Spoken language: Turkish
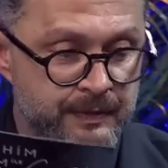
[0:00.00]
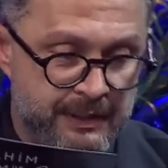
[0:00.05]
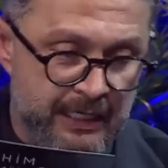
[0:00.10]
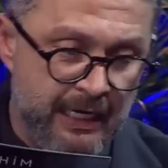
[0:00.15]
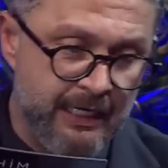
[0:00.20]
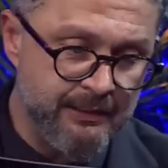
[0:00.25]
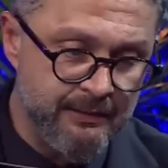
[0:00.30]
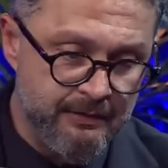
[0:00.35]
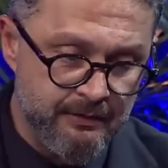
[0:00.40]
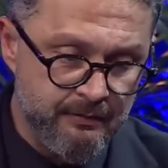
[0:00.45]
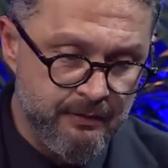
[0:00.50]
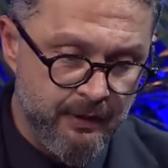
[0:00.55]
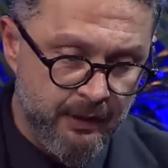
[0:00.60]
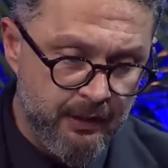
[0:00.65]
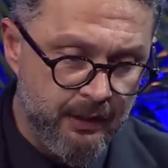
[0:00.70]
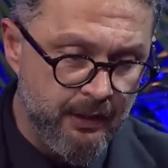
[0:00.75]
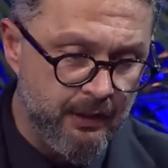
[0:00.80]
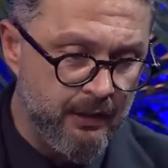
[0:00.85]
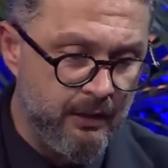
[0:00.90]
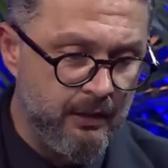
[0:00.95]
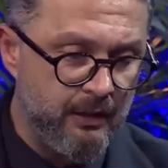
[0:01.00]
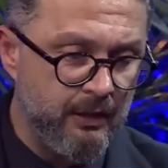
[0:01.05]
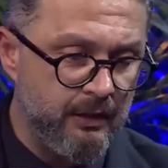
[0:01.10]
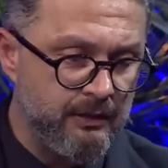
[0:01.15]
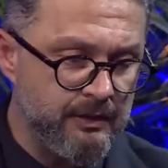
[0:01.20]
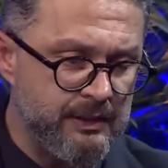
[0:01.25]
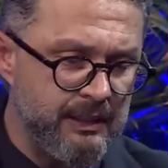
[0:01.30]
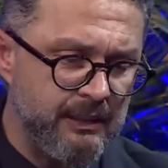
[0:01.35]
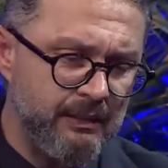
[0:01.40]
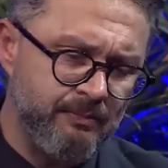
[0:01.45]
sen, e,
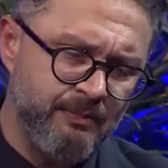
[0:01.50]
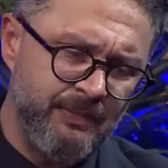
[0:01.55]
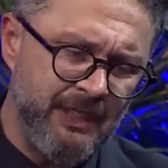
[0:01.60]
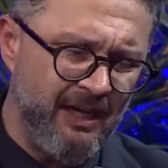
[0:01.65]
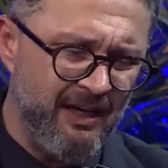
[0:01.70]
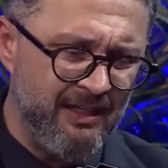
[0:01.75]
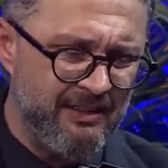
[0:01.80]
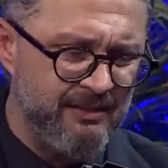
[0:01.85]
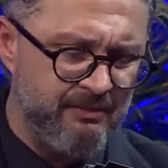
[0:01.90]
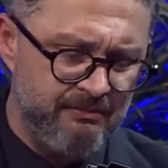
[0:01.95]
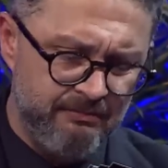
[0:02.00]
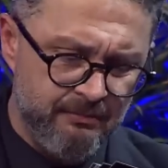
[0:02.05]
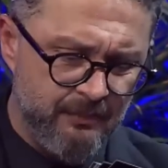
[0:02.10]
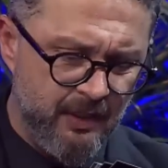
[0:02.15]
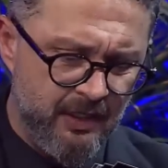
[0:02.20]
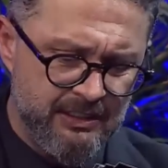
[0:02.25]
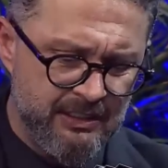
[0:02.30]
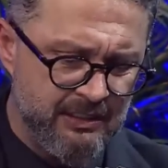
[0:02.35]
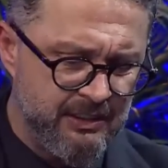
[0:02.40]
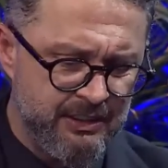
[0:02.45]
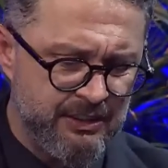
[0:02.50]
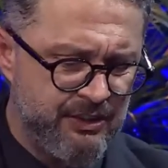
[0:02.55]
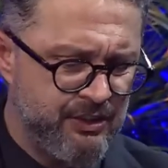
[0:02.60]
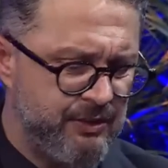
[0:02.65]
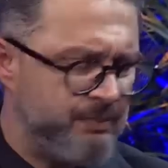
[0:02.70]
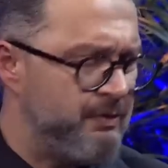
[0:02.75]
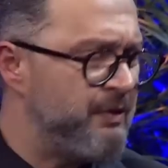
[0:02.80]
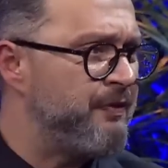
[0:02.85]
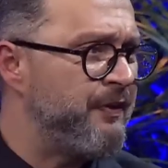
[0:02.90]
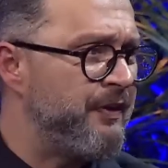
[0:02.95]
sen yani aslında hiç
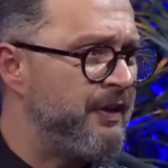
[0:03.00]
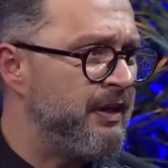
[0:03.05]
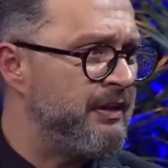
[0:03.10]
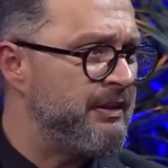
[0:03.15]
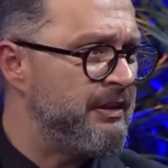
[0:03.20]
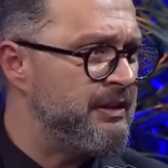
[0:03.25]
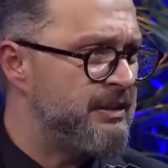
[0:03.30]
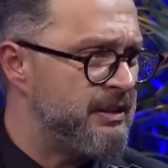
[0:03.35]
cimri falan